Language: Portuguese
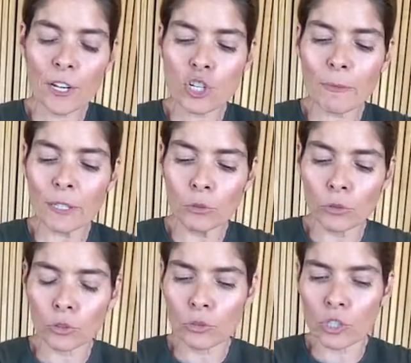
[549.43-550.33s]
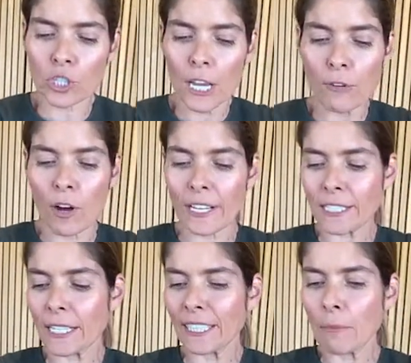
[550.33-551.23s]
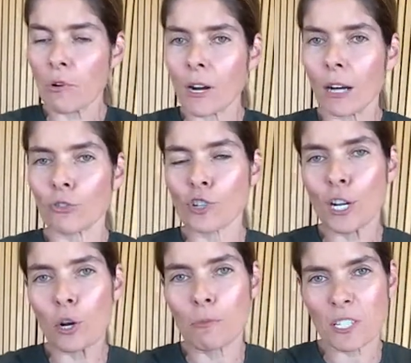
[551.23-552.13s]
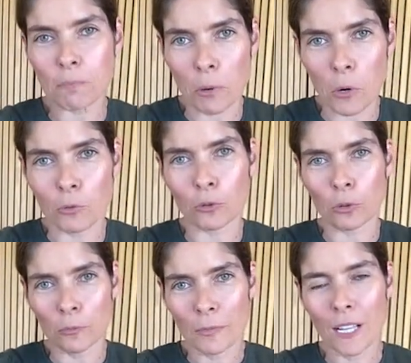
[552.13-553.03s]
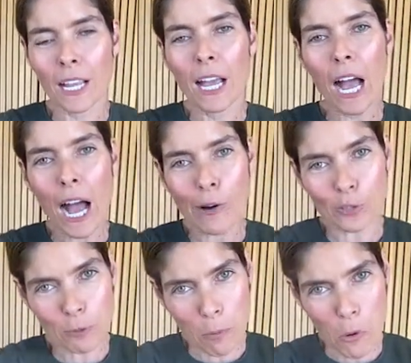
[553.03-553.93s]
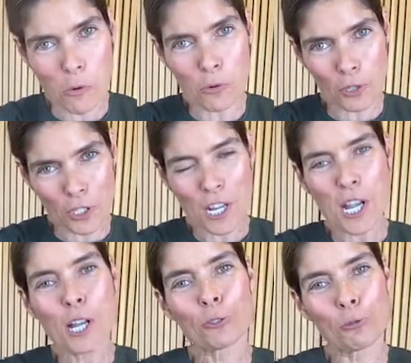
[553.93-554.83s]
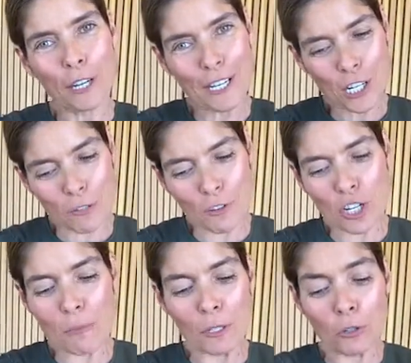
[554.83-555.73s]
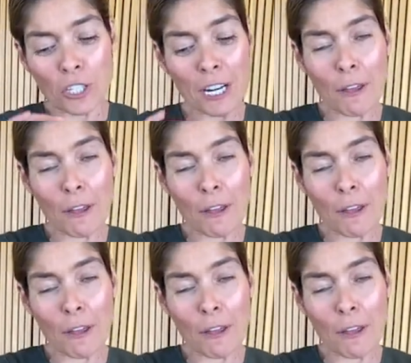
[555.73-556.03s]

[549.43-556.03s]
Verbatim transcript: Por 20 minutos, eu vou acrescentar meu caldo de legumes pronto, aos poucos durante 20